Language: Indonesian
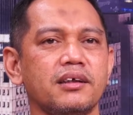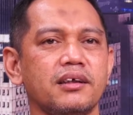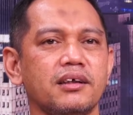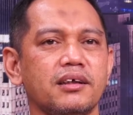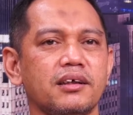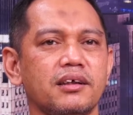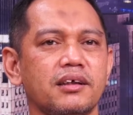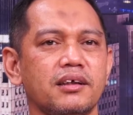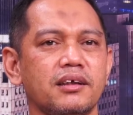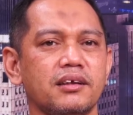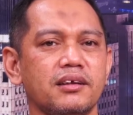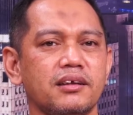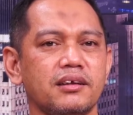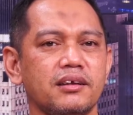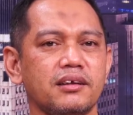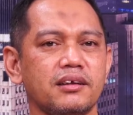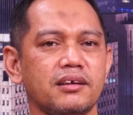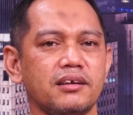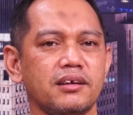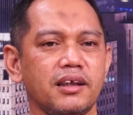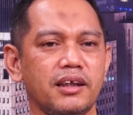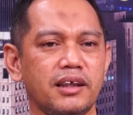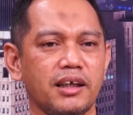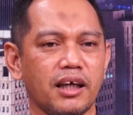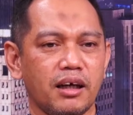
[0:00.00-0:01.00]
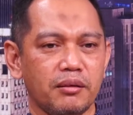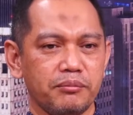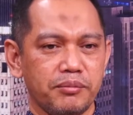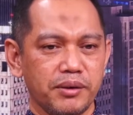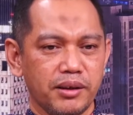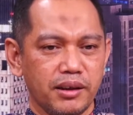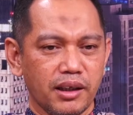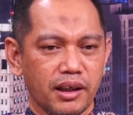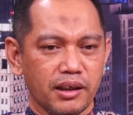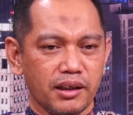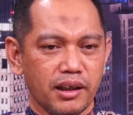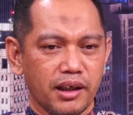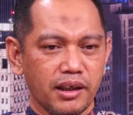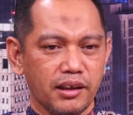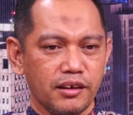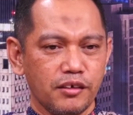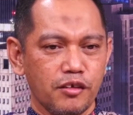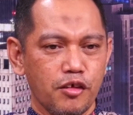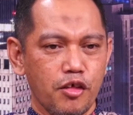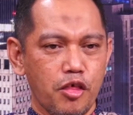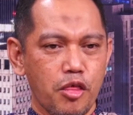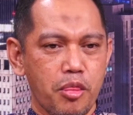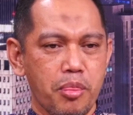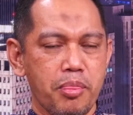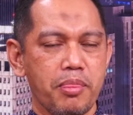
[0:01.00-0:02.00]
eh, tindak pidana.
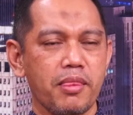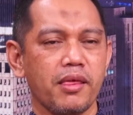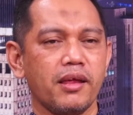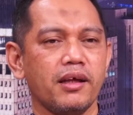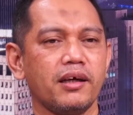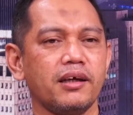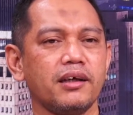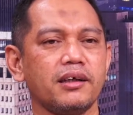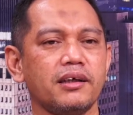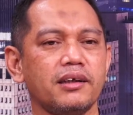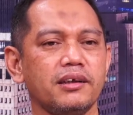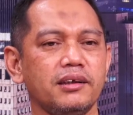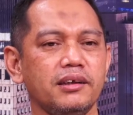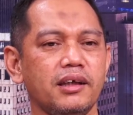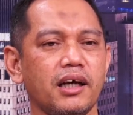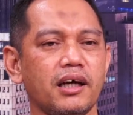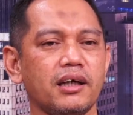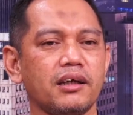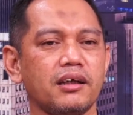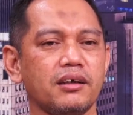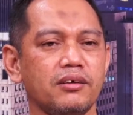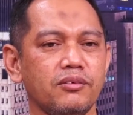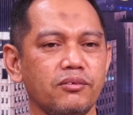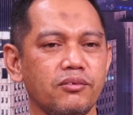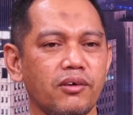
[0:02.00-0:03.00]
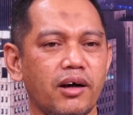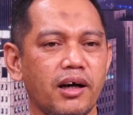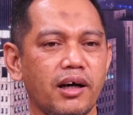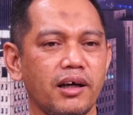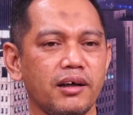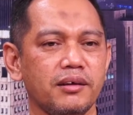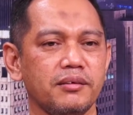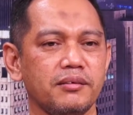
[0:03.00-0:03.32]
Yang kedua,